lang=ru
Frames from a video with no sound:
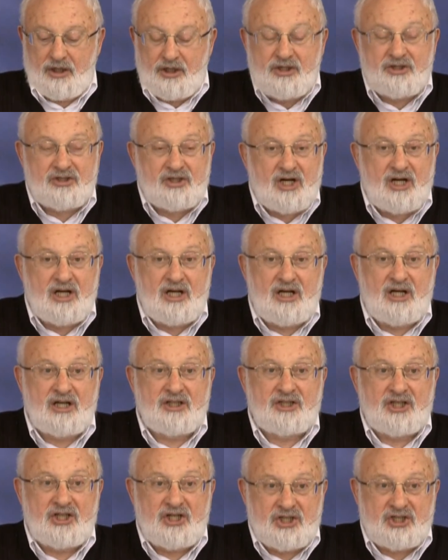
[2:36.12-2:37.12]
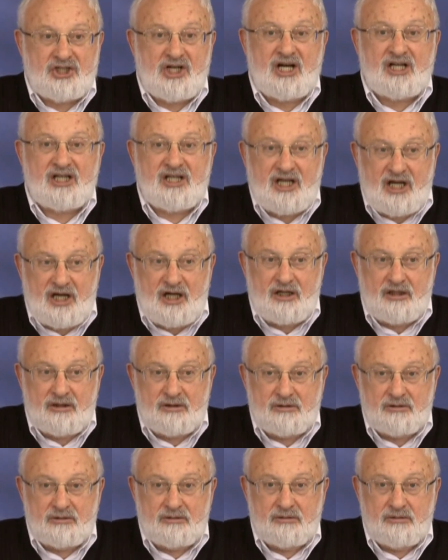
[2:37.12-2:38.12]

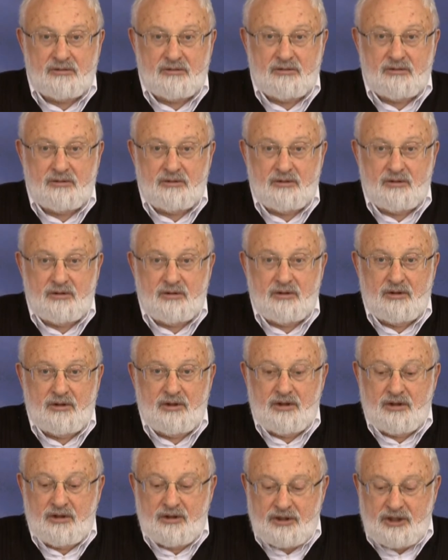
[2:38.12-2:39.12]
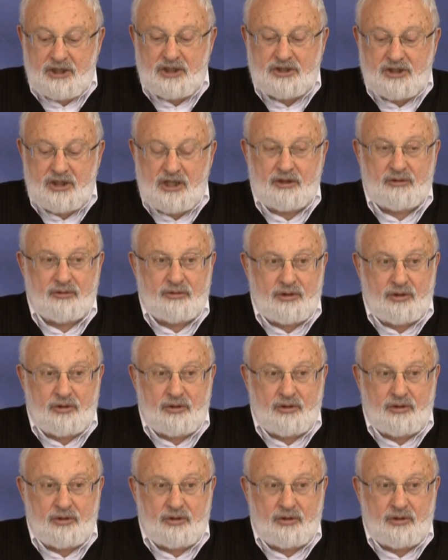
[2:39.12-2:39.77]
Исраэль или Яшаркель прямо к Творцу.